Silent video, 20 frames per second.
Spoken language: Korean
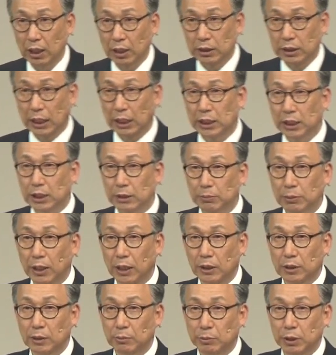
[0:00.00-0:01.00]
자기 짐은
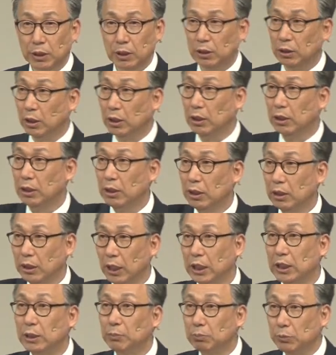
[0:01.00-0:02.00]
안 지면서 너
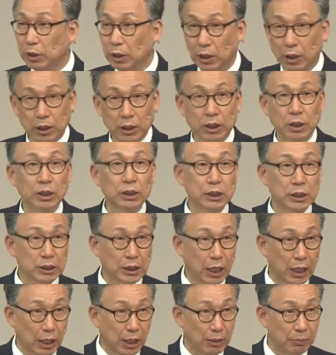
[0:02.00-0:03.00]
내 짐 저 이러는
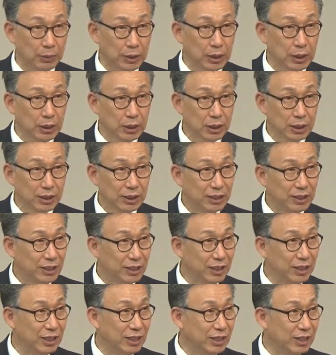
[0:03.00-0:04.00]
사람이
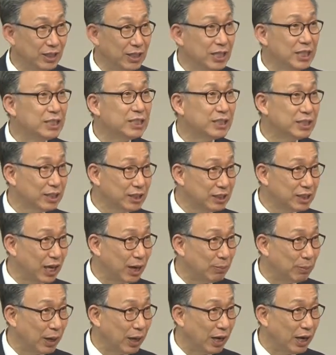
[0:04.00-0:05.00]
예,
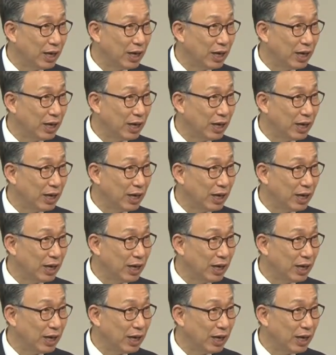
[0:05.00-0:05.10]
있을까봐.